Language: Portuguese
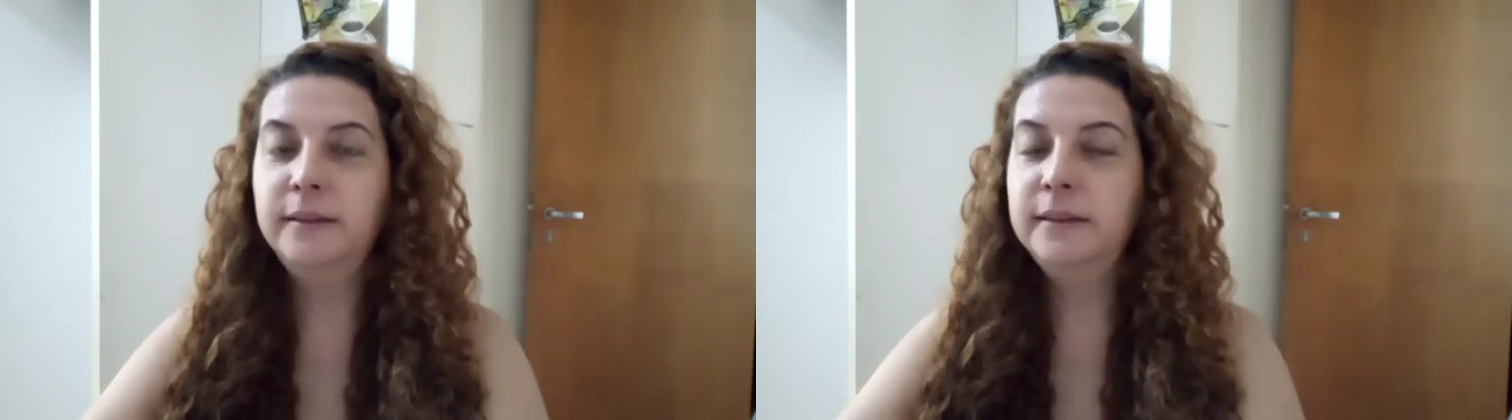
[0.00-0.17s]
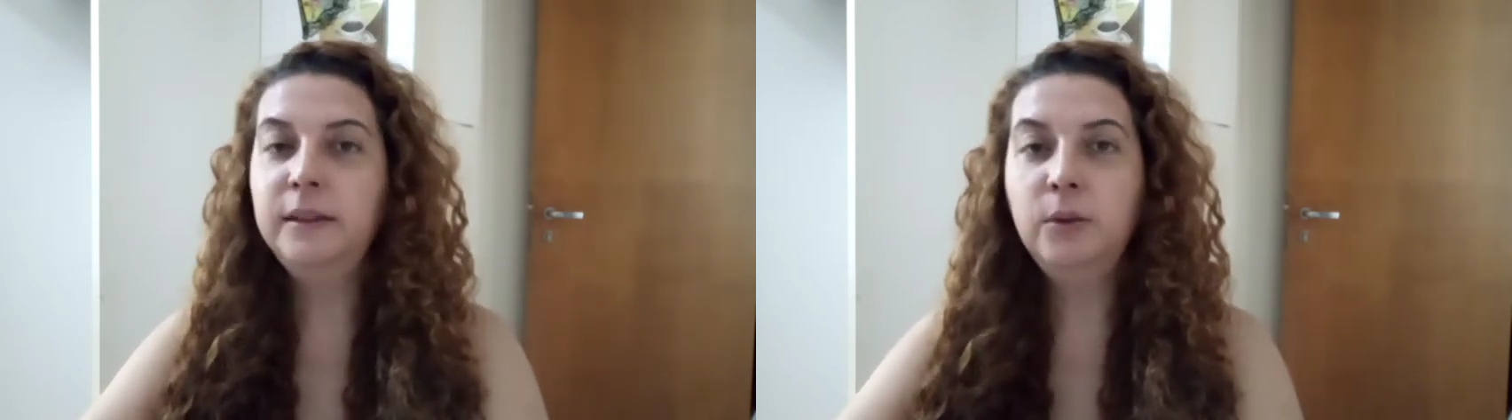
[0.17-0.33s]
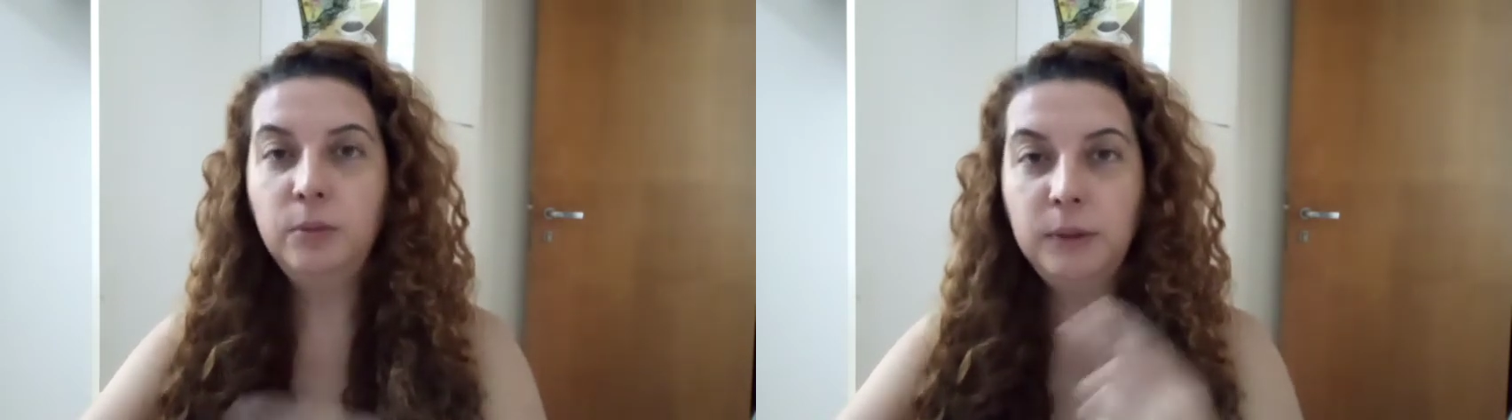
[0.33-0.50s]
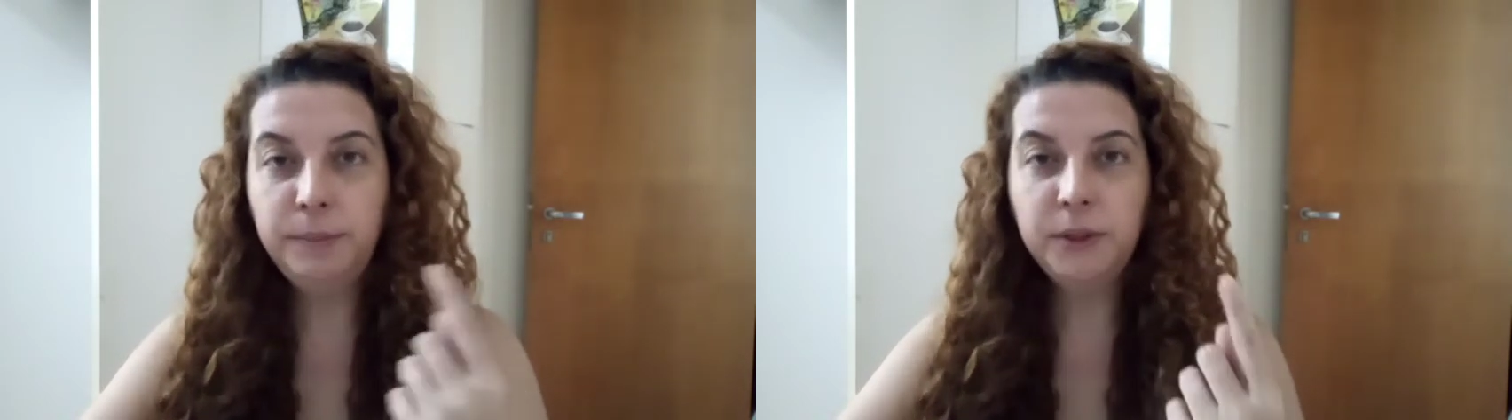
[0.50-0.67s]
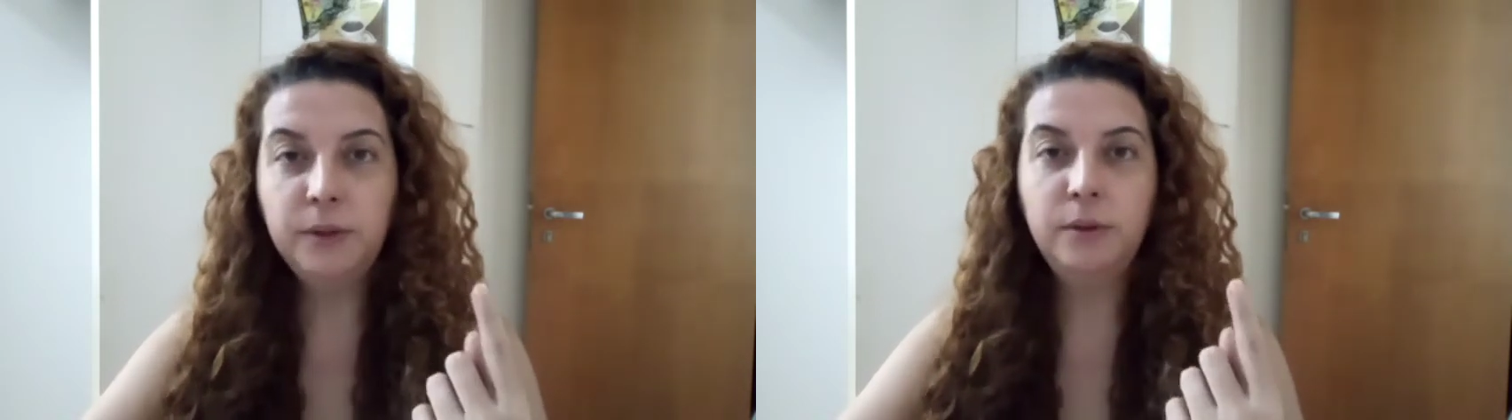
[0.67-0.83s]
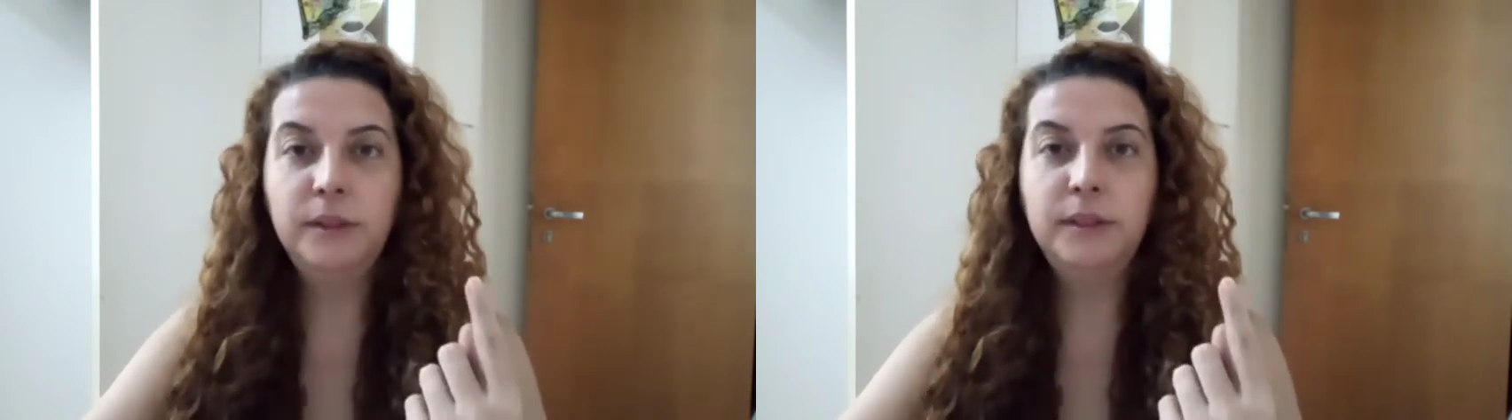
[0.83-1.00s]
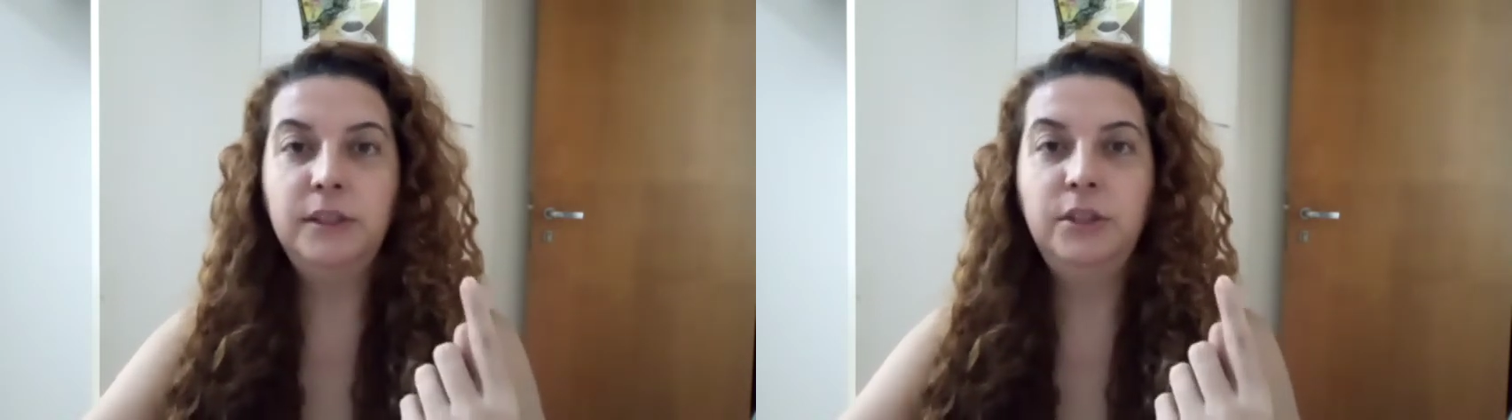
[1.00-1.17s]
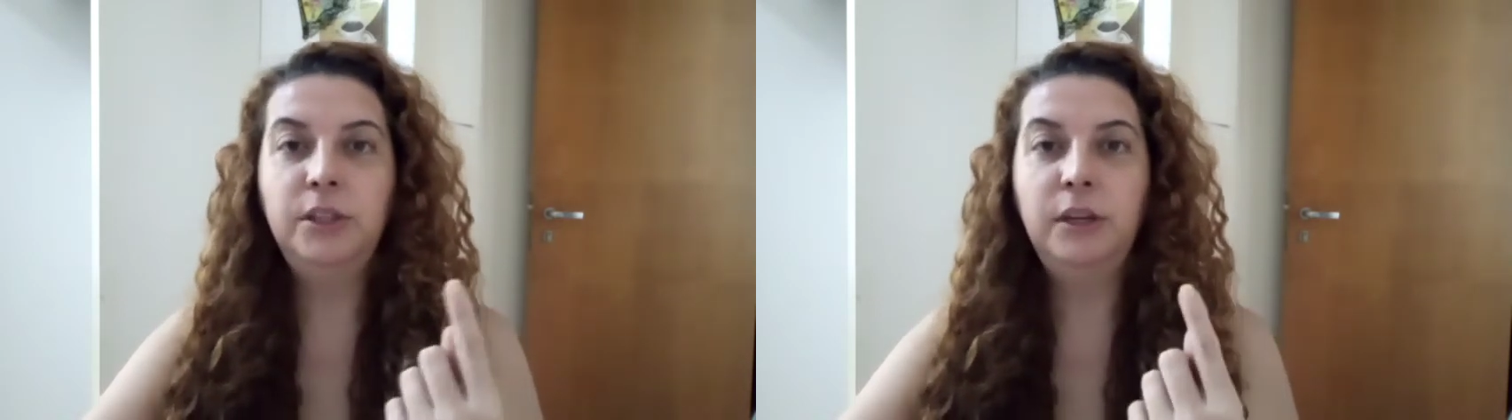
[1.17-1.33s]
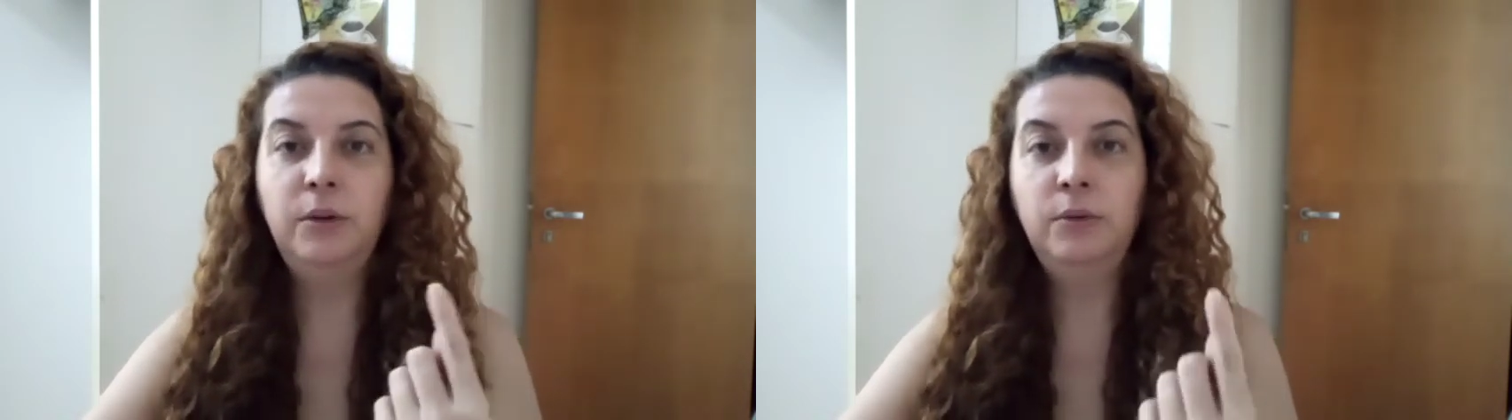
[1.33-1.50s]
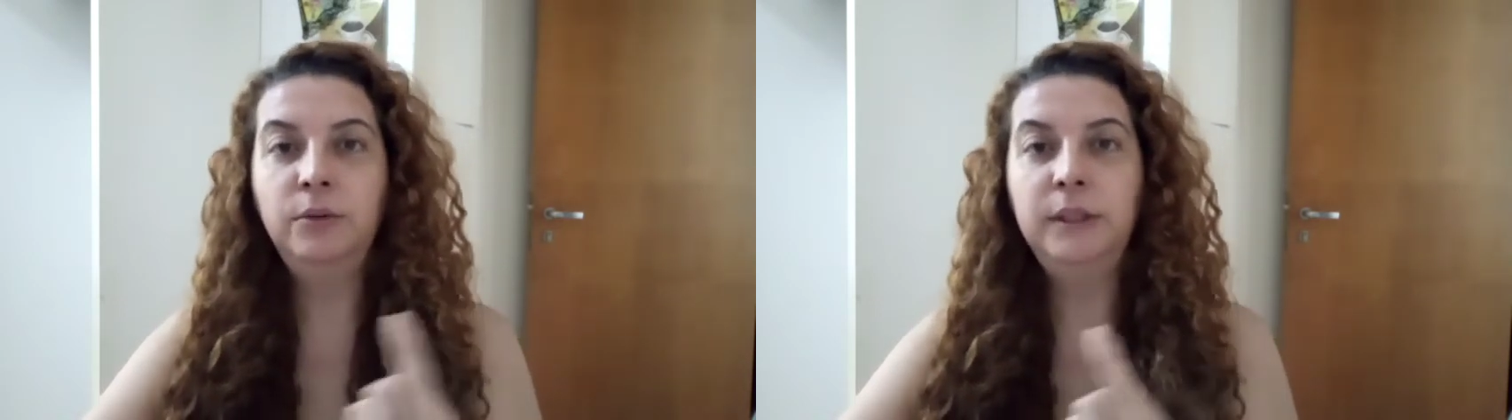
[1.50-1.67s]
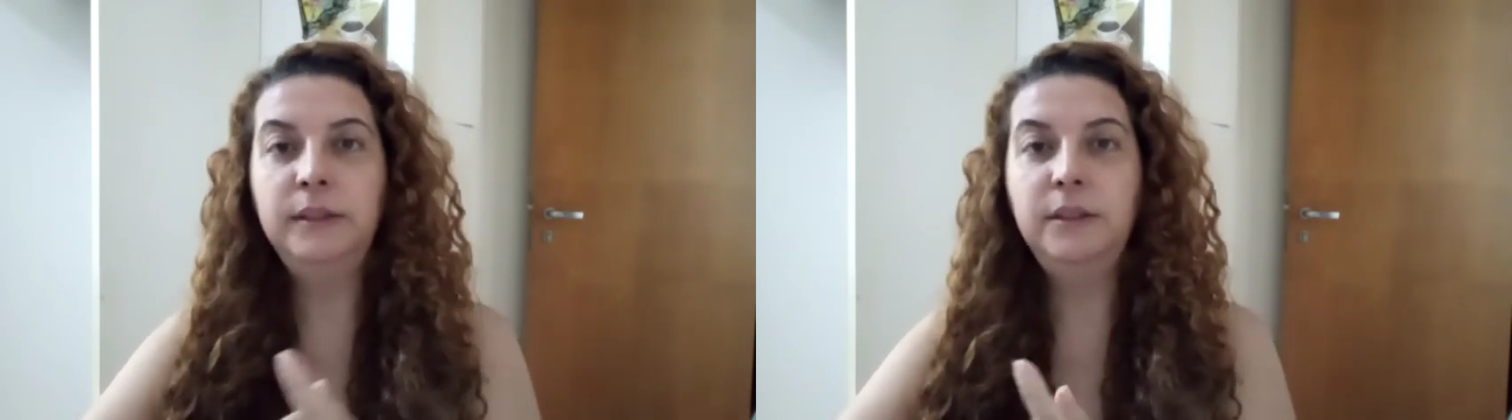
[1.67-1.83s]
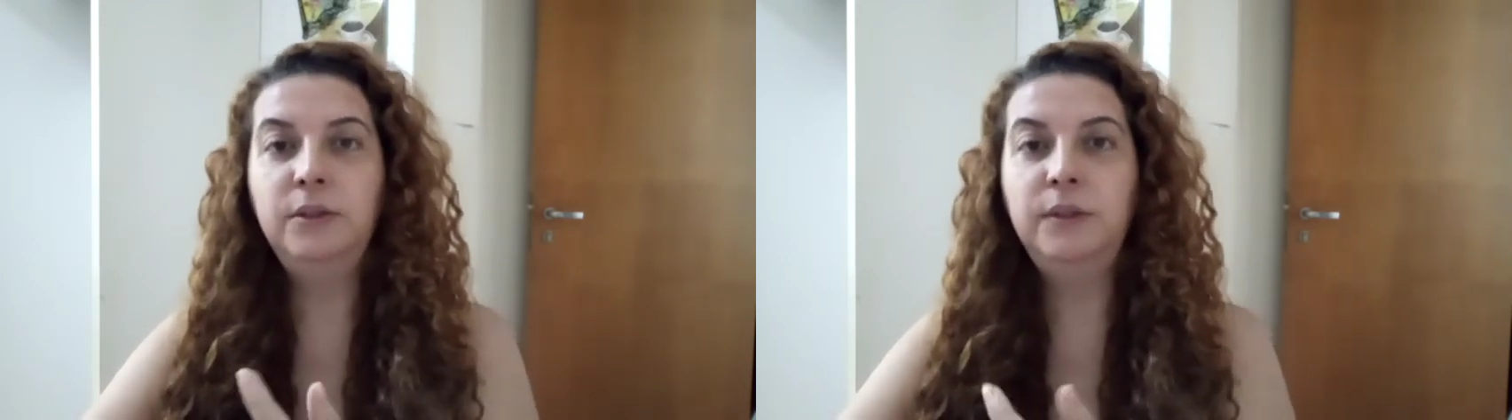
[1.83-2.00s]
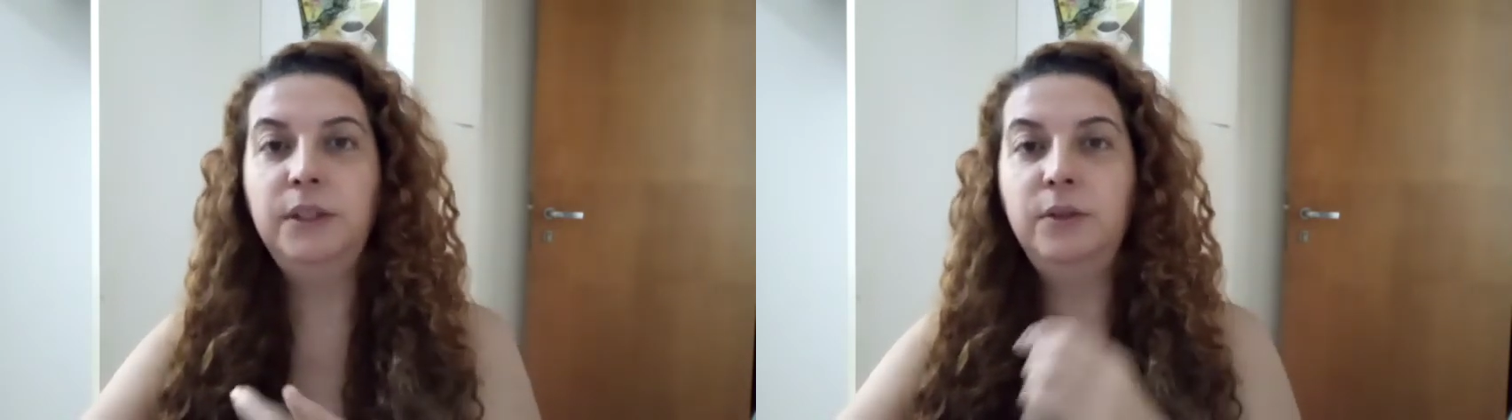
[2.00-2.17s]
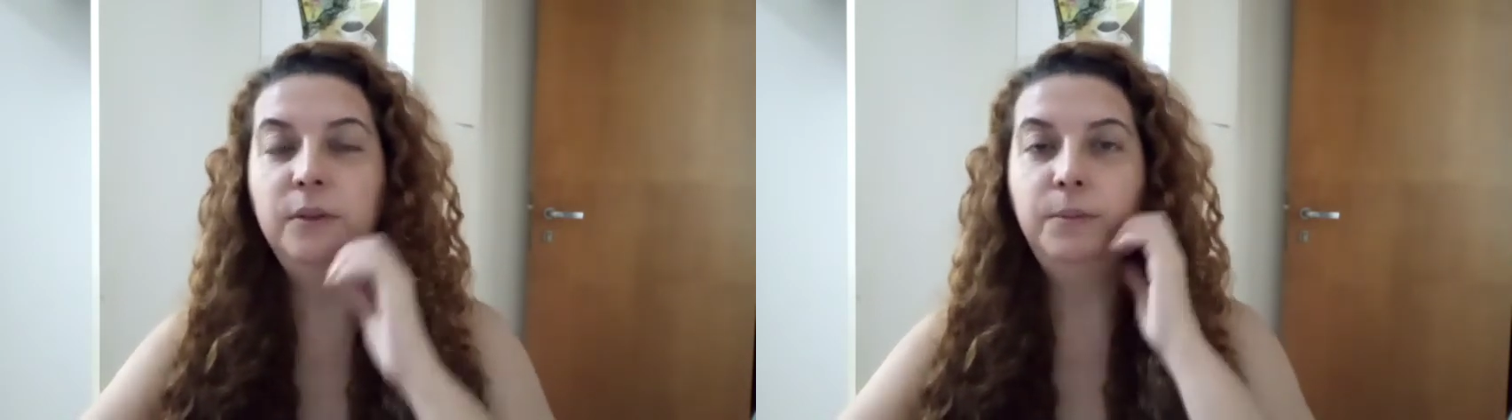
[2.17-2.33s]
se uma pessoa assistir algum desses vídeos